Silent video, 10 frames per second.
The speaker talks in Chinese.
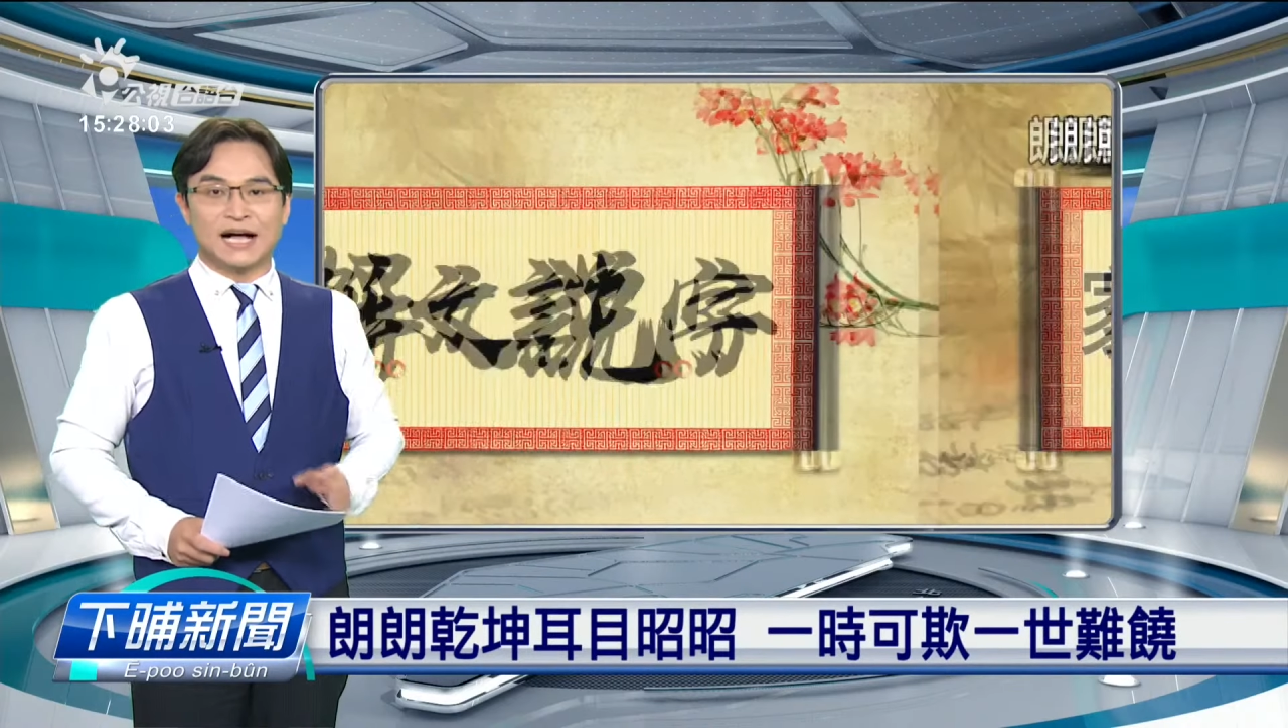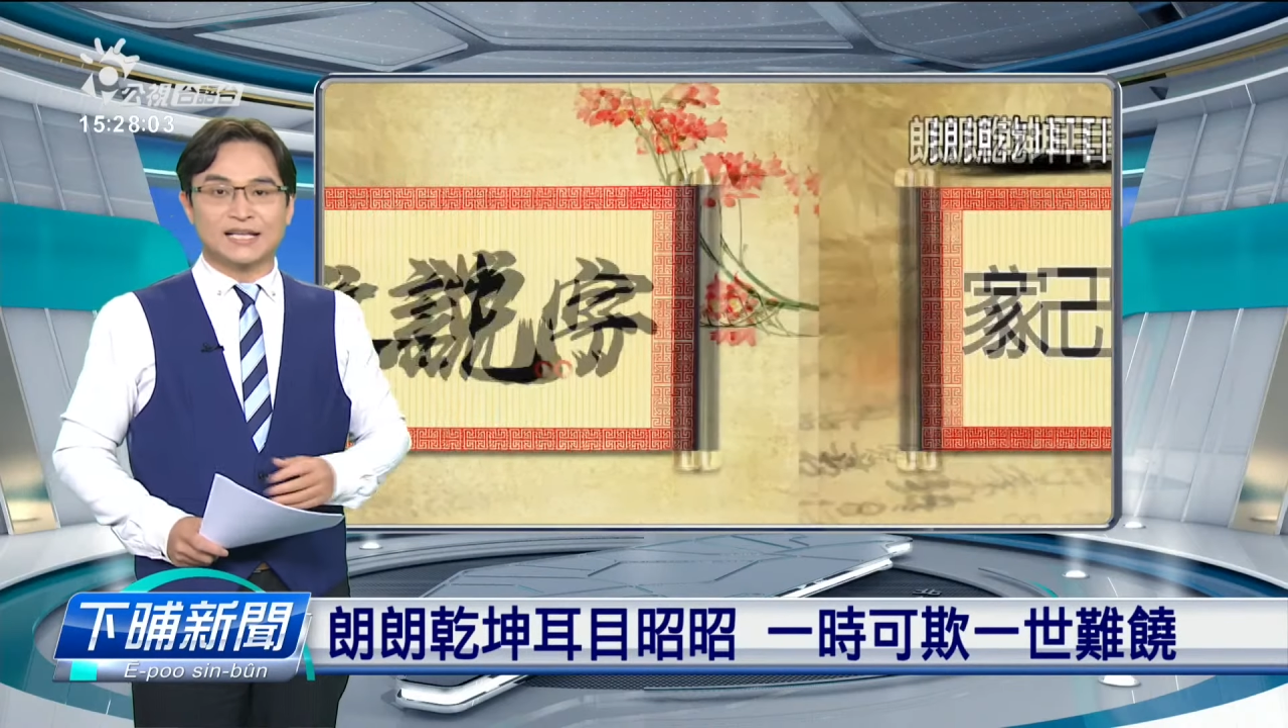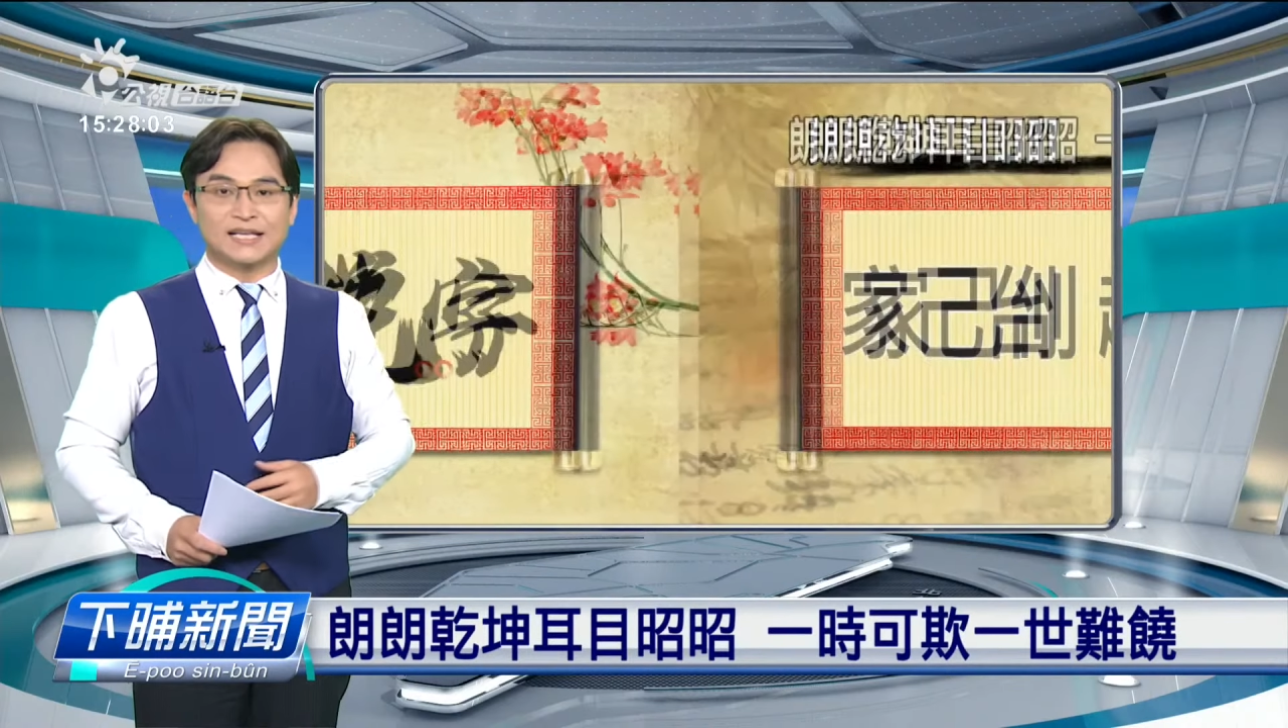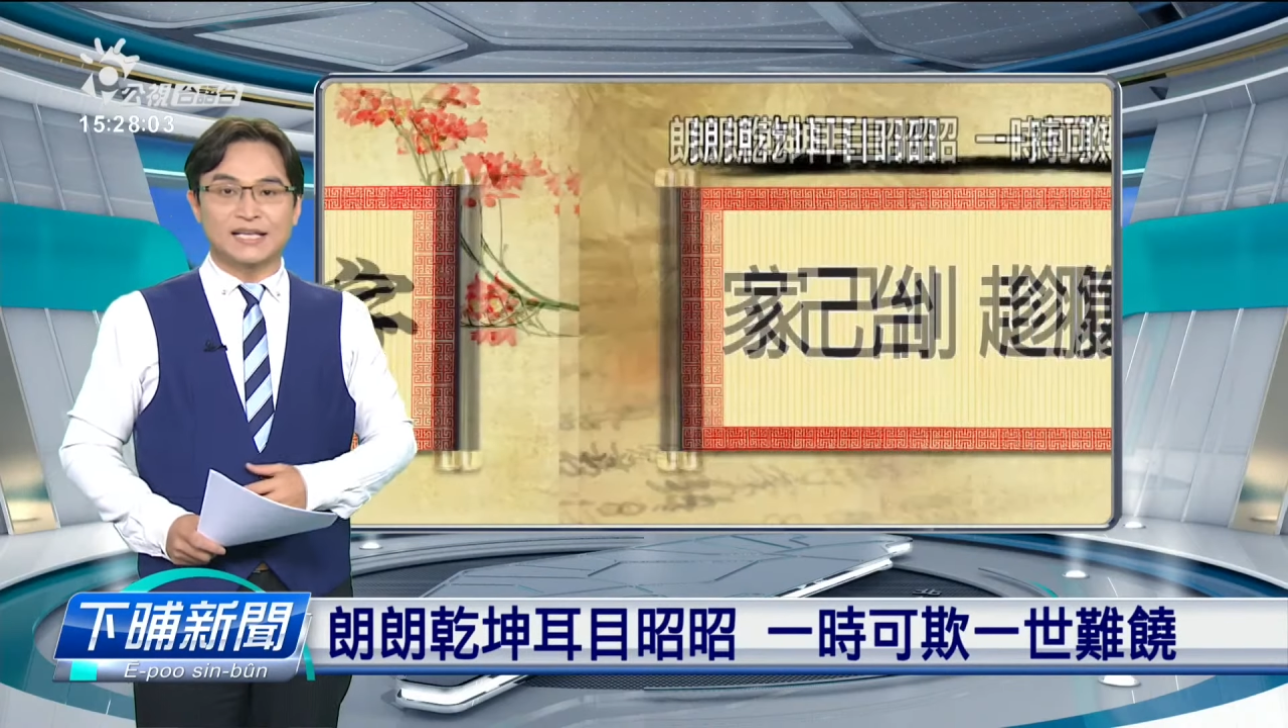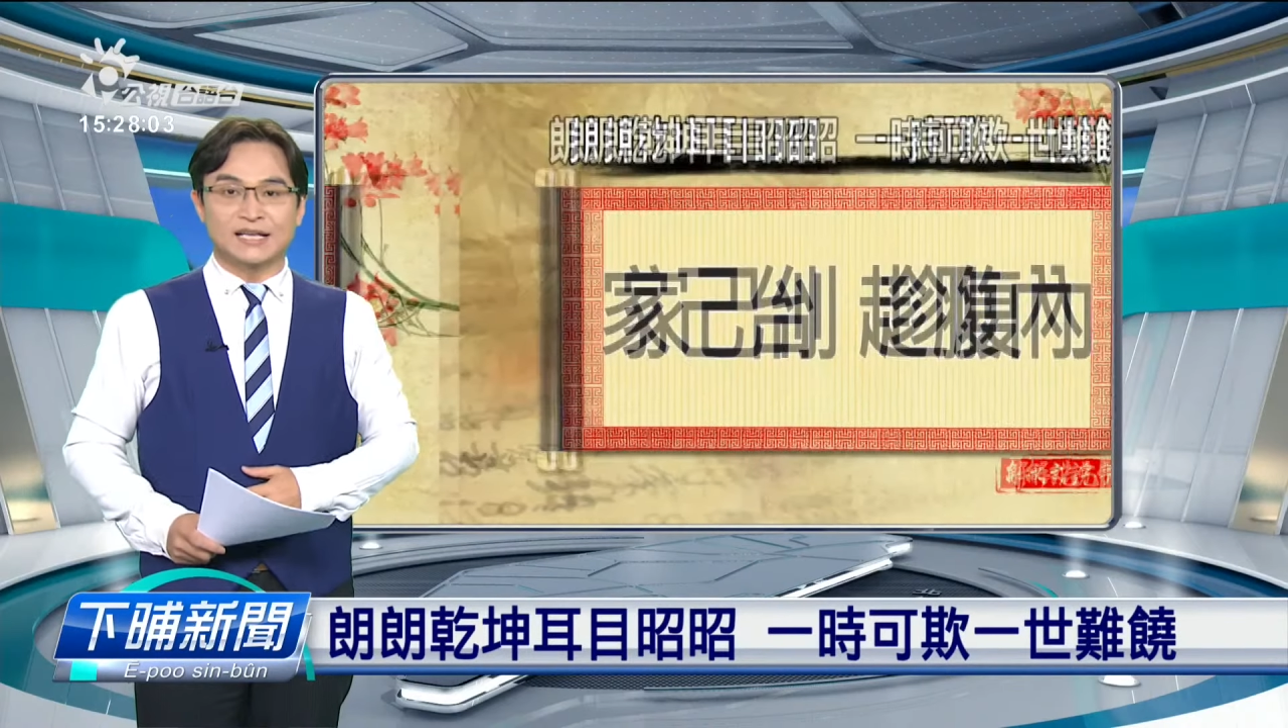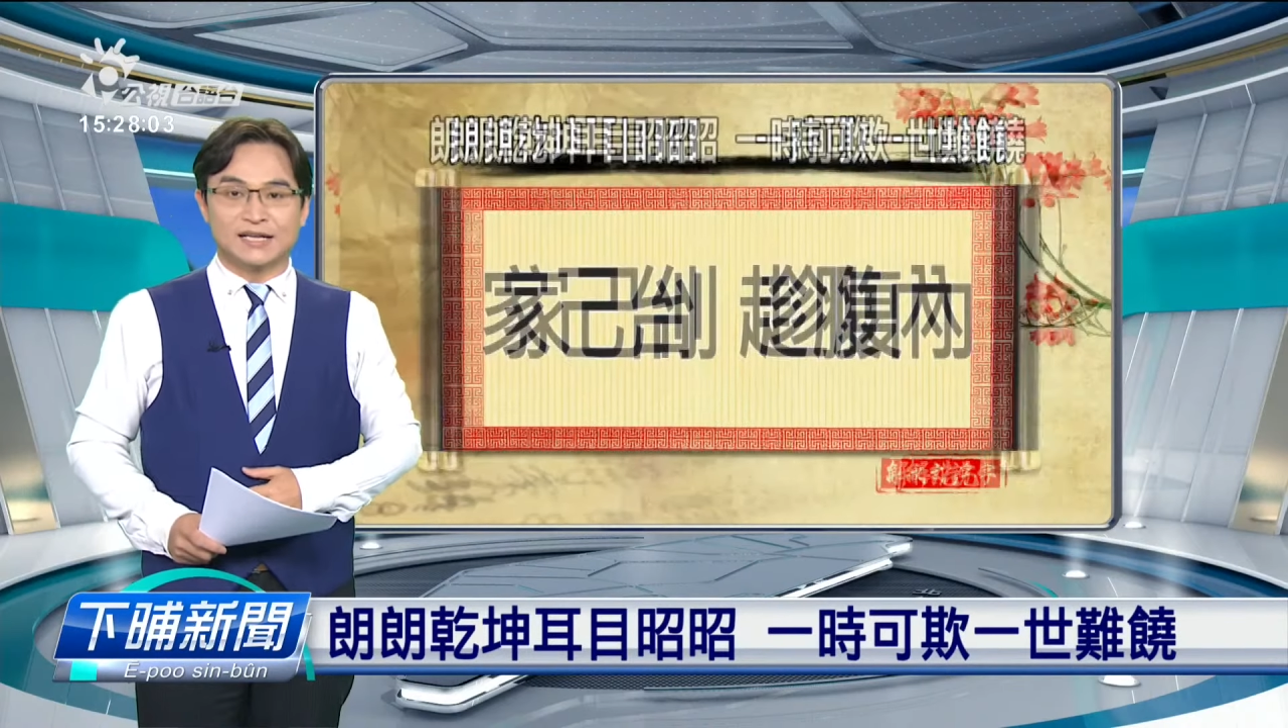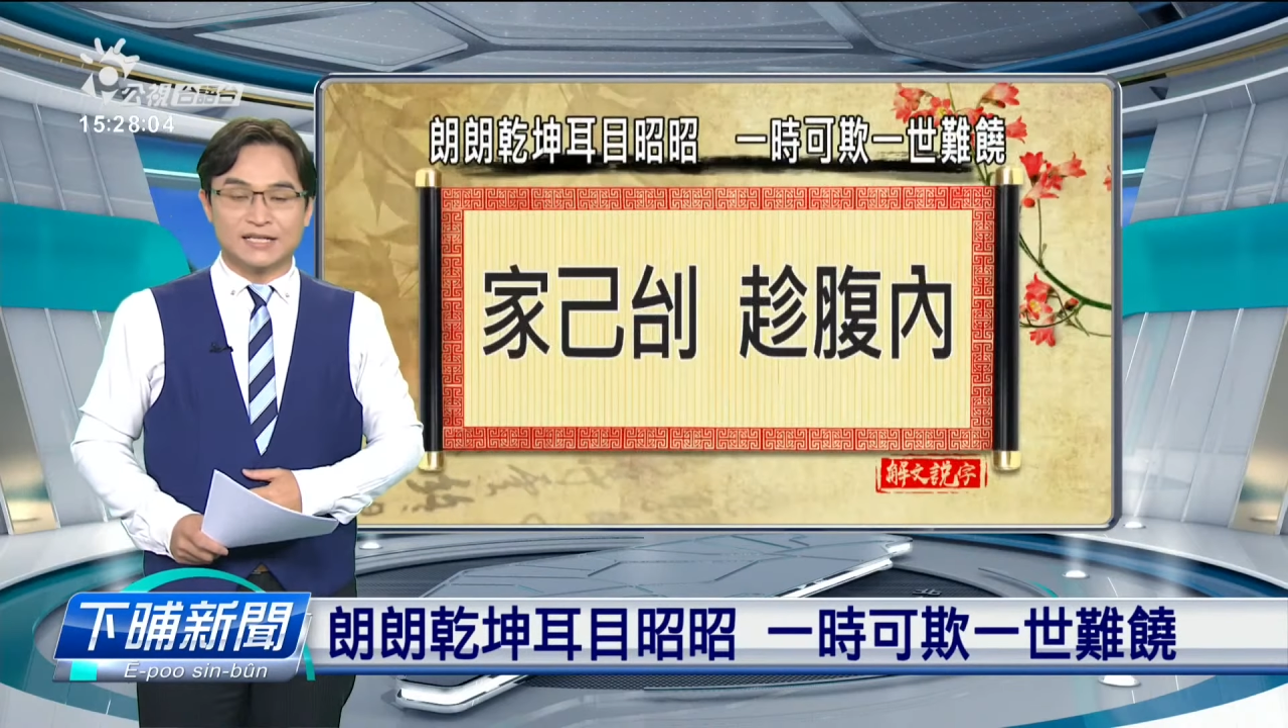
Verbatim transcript: 家己